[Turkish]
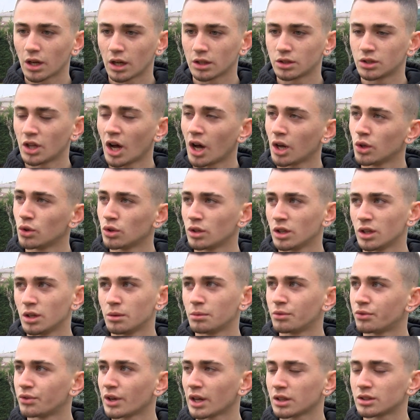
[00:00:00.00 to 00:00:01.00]
Yani daha iyi
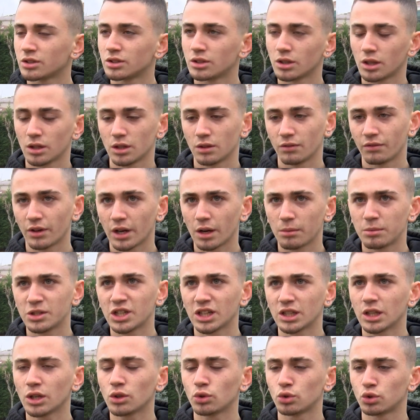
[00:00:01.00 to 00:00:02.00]
bir fiyat
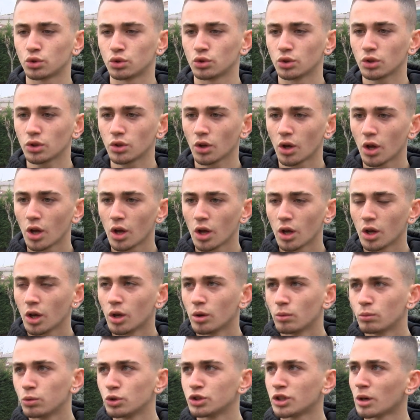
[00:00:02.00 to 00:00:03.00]
verebileceklerini düşündük.
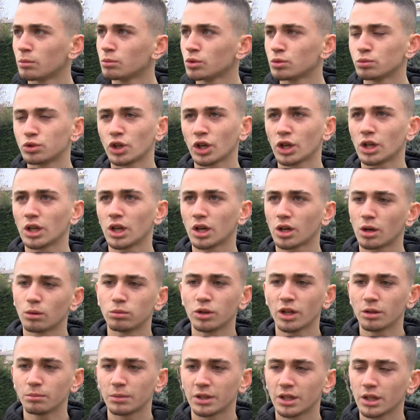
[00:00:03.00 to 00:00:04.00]
Bu yüzden bunu bu şekilde
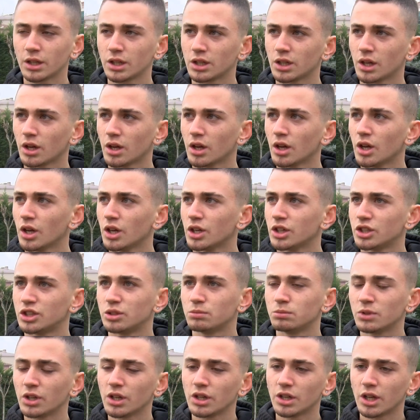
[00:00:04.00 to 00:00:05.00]
kabul etmedik.
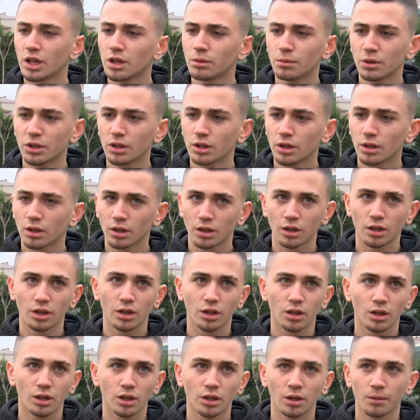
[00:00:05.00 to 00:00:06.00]
Şimdi yeni bir
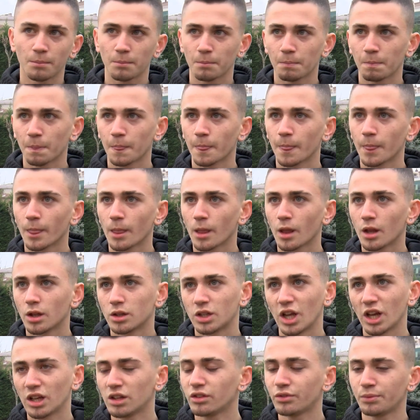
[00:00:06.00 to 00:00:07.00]
e,
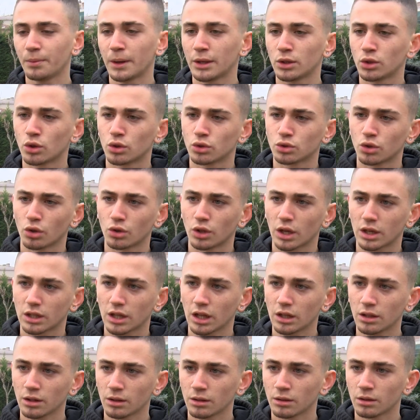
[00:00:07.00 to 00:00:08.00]
teklif bekliyoruz
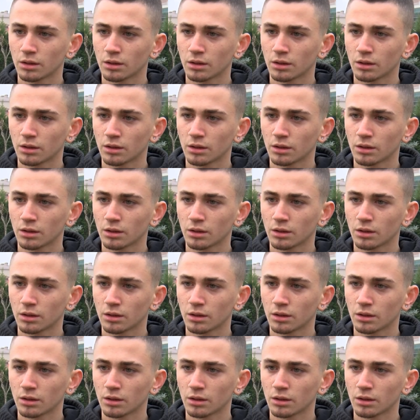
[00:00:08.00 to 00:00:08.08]
onlardan.